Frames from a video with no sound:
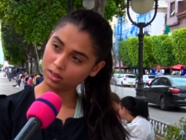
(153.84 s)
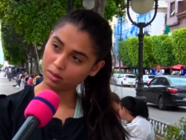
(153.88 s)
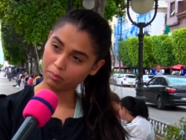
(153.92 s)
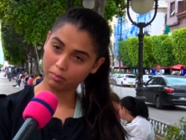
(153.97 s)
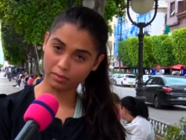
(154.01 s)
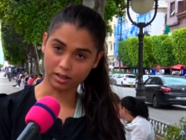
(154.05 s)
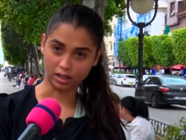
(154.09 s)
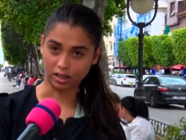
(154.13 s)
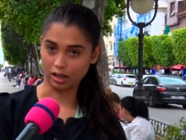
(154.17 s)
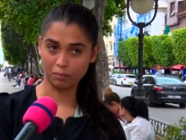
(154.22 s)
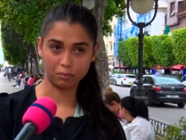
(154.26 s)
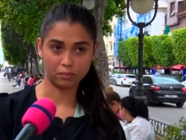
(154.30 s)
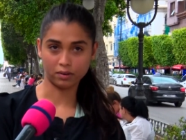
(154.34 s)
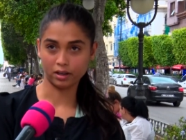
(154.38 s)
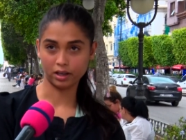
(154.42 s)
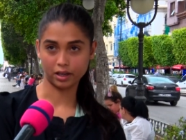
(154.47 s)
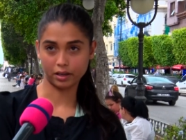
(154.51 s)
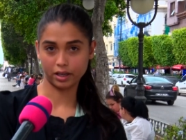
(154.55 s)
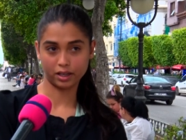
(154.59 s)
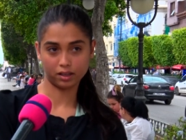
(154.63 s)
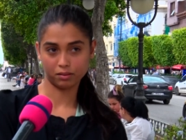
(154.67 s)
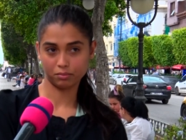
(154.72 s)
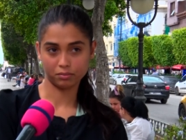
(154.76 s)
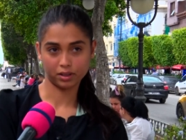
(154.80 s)
ما
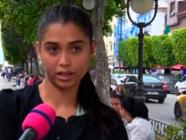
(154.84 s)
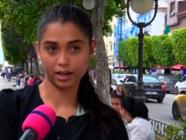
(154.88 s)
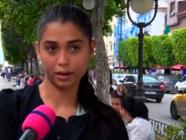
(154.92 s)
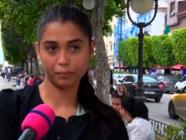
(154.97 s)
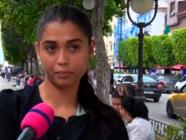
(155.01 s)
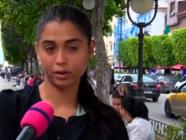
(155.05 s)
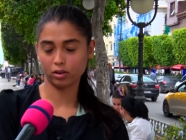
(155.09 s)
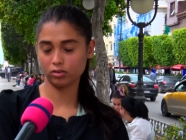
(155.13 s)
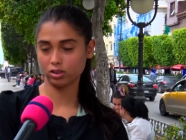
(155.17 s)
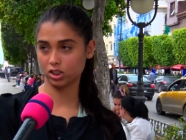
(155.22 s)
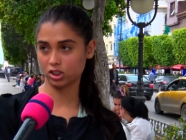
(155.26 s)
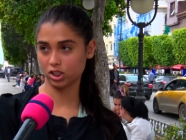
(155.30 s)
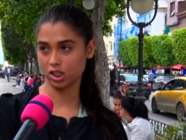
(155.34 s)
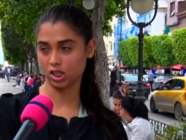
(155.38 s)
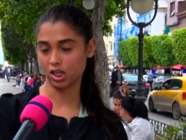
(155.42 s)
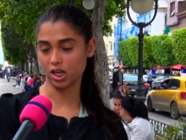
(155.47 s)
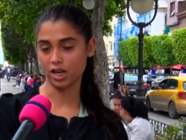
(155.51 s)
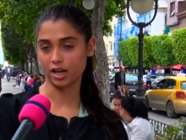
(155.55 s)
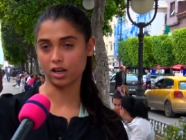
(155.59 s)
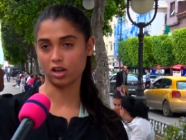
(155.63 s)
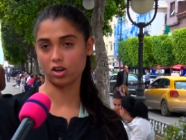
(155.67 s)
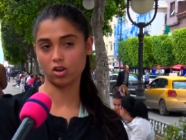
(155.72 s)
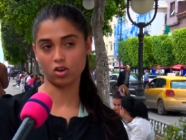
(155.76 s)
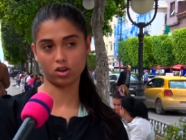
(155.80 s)
ما, ما ربونيش
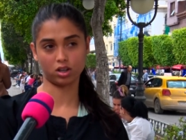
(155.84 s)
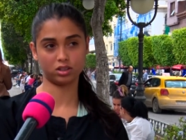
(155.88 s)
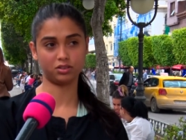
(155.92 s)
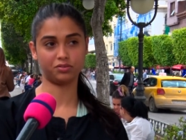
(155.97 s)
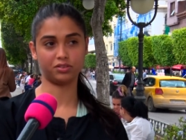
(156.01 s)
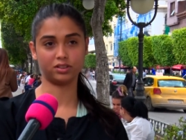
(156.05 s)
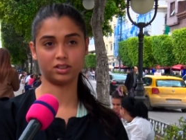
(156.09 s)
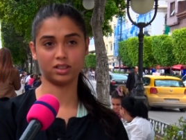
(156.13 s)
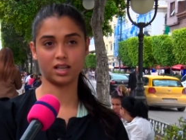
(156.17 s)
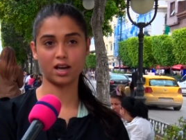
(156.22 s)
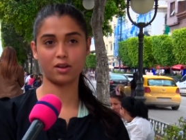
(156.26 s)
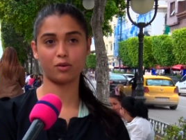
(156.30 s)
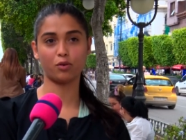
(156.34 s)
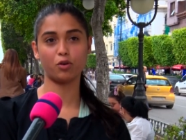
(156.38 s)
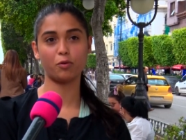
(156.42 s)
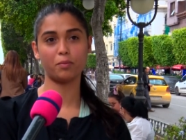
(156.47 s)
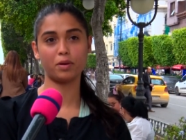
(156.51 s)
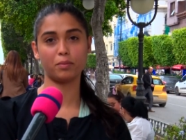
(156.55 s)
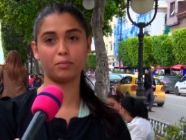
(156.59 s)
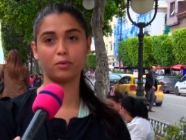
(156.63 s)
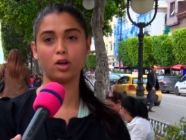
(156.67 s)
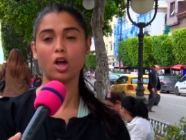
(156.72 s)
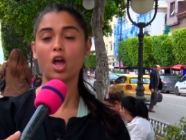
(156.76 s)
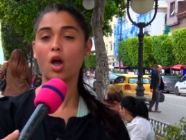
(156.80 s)
اني انا نقعد في الدار
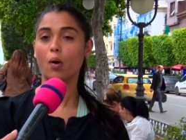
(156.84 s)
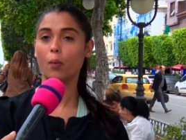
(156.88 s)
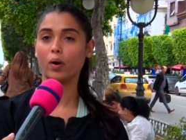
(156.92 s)
وهم